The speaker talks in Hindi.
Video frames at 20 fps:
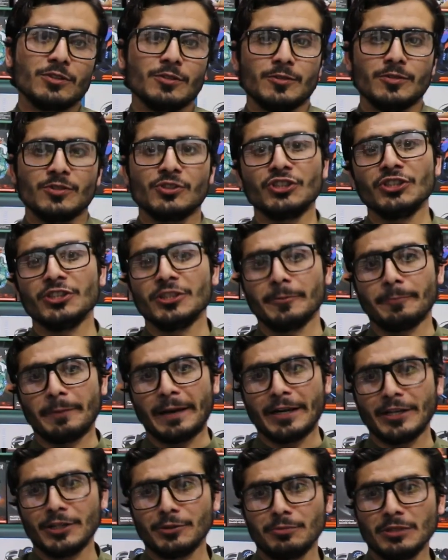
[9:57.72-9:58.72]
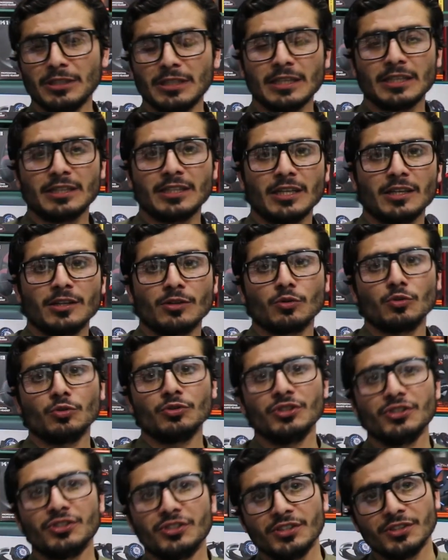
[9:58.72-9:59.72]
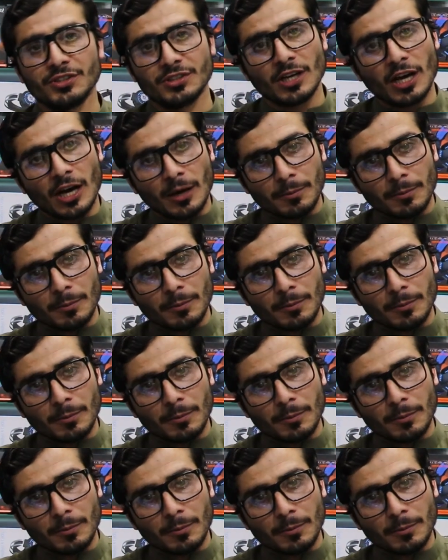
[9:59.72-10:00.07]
थोड़ा सा जी रिपेयरिंग भी करते हैं अगर कोई चीज़